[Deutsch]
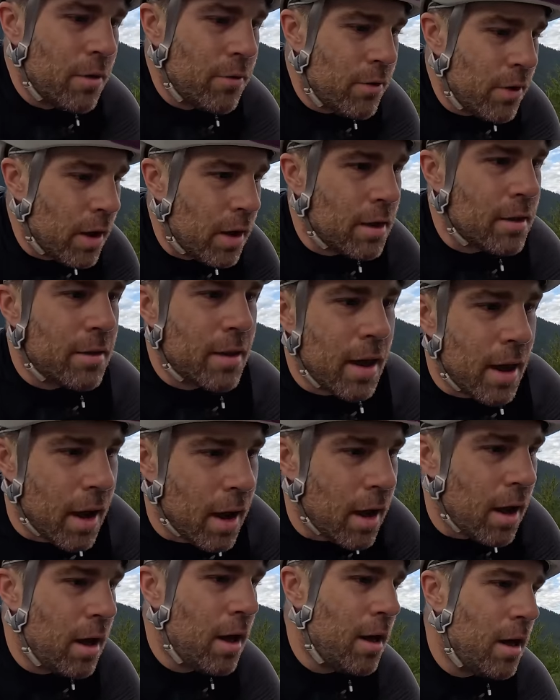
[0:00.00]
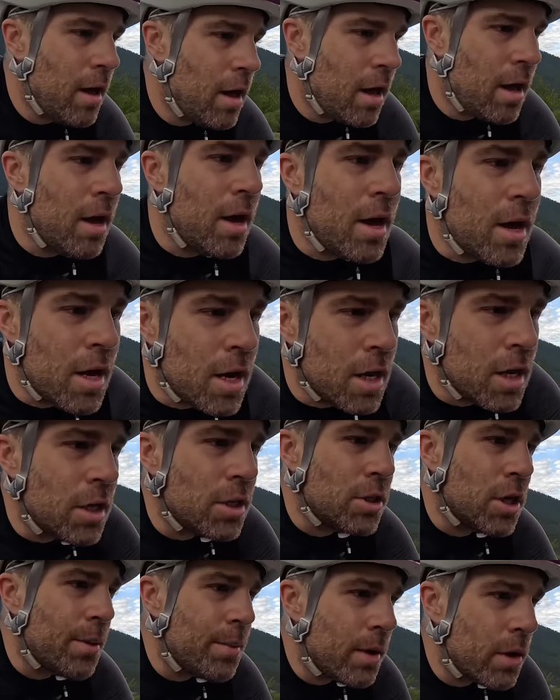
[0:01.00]
wegen der
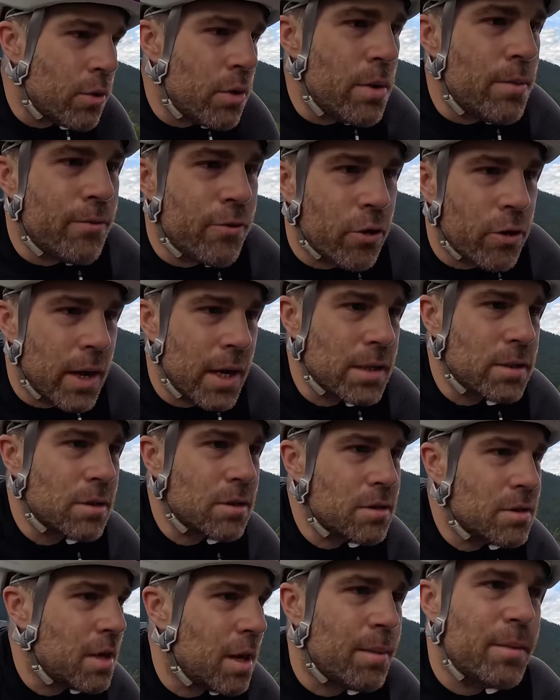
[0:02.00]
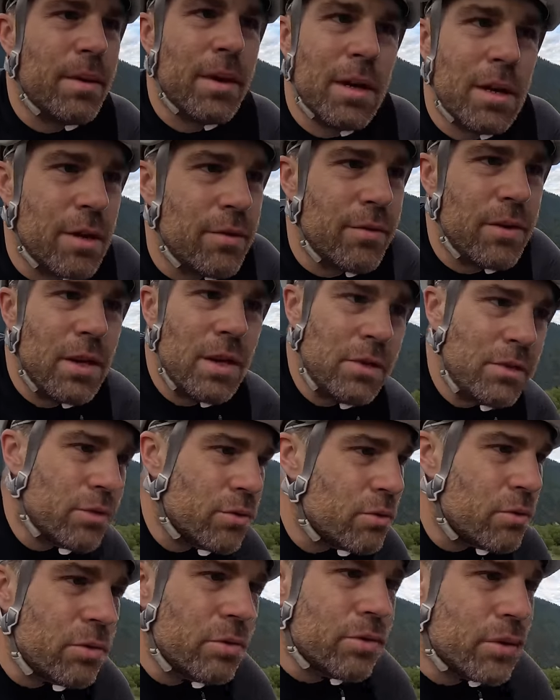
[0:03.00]
Chemie Cream von Essos, die habe ich irgendwie nicht so
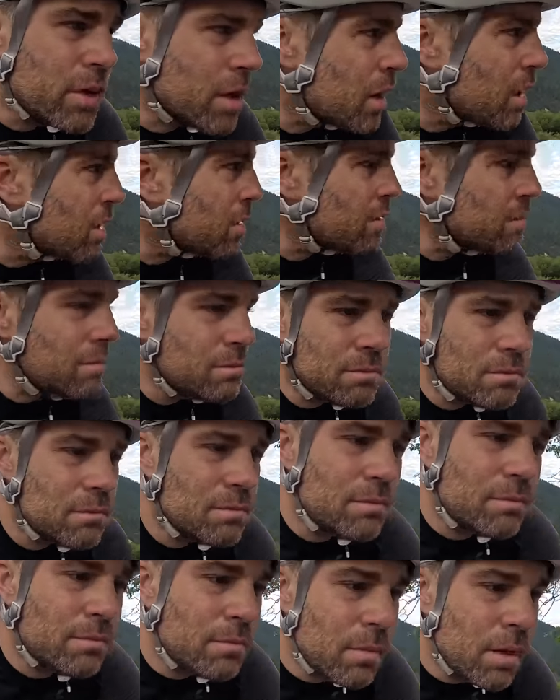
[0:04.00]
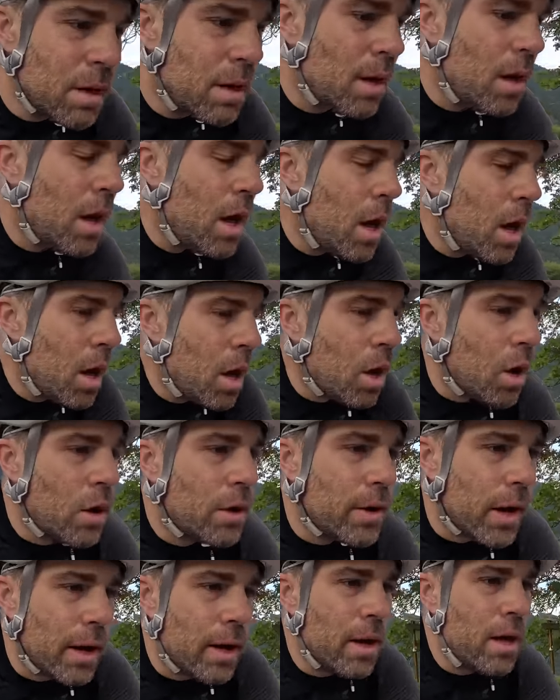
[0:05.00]
gut vertragen.
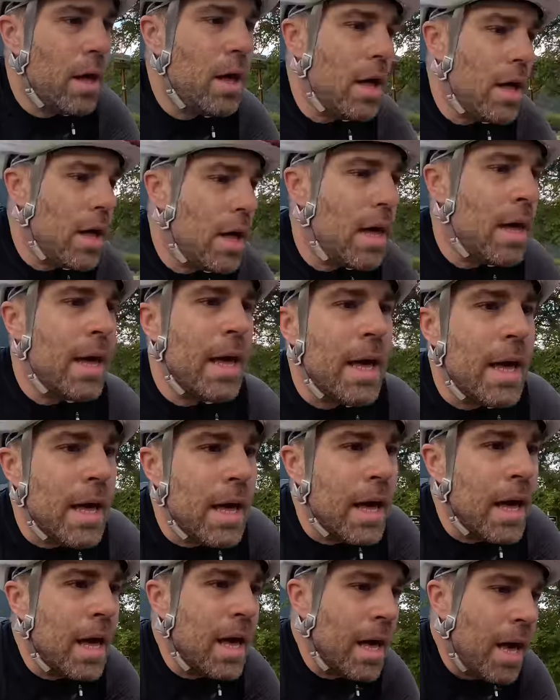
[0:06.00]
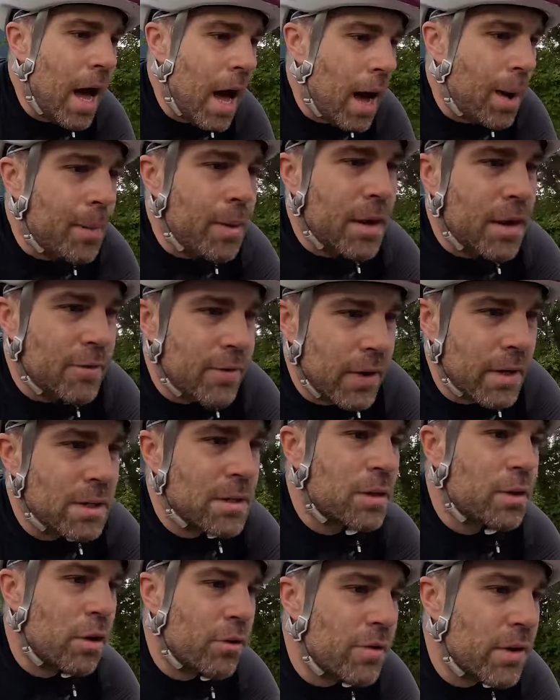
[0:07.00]
Und dann habe ich
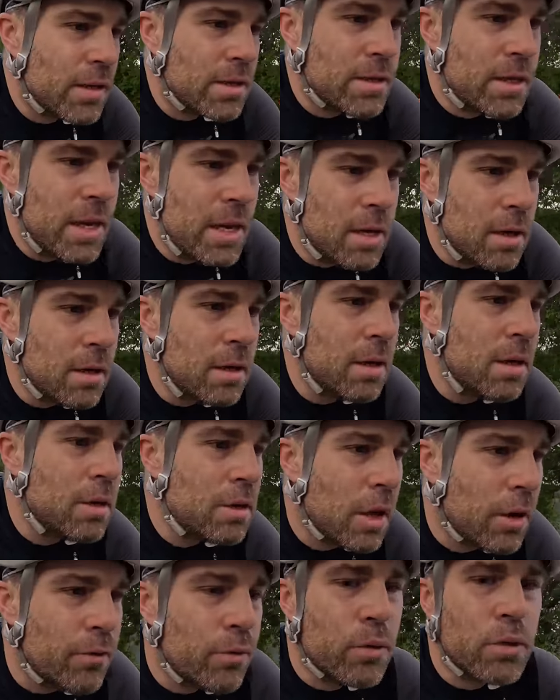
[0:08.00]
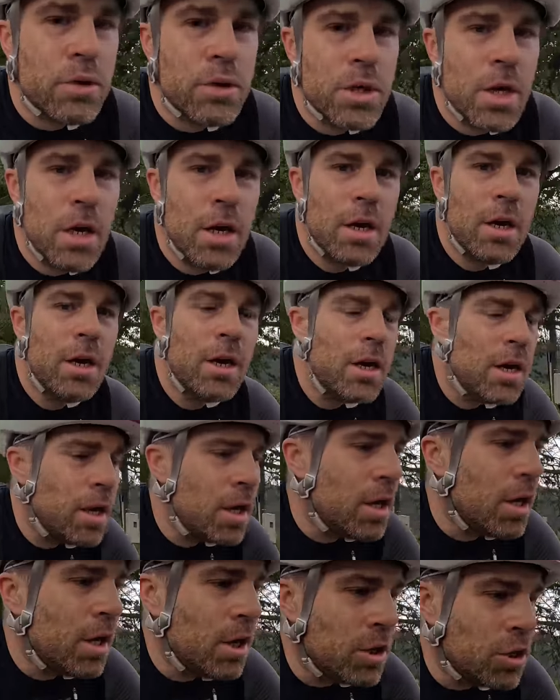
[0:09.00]
gewechselt auf Vaseline, dann wurde es
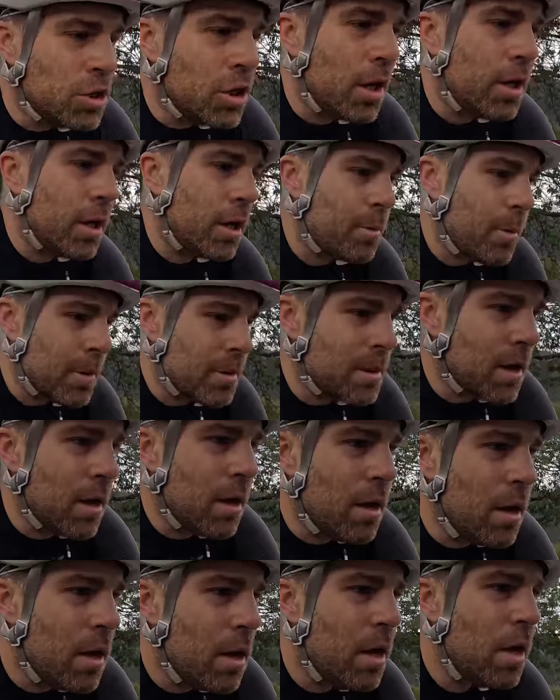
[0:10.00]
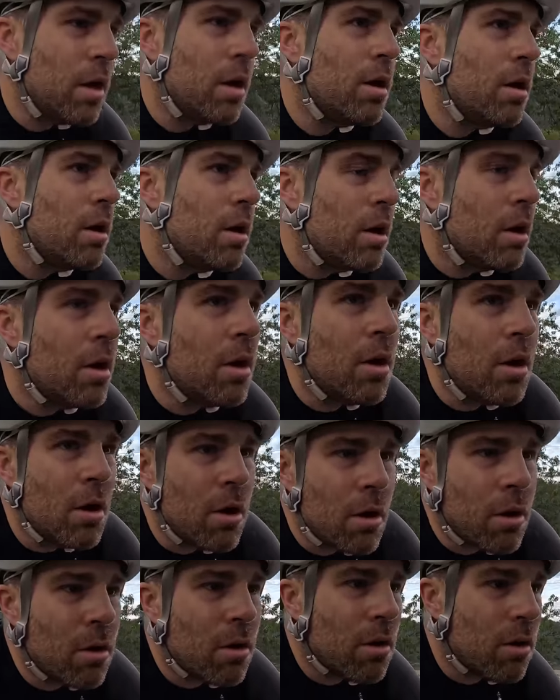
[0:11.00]
stetig besser.
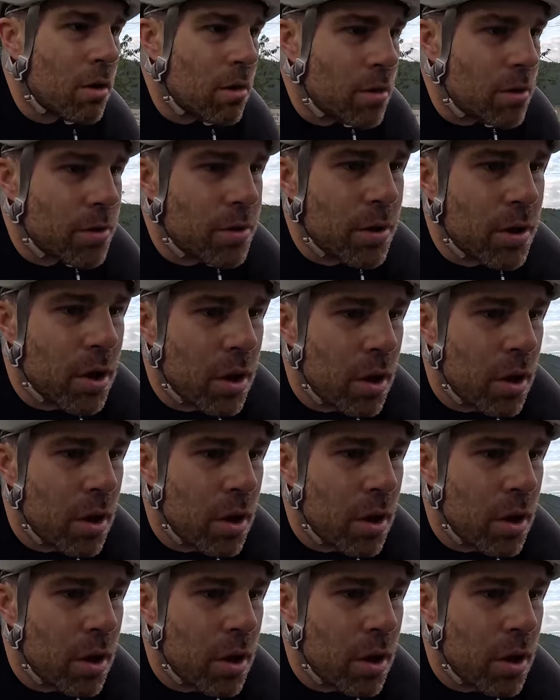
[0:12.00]
Und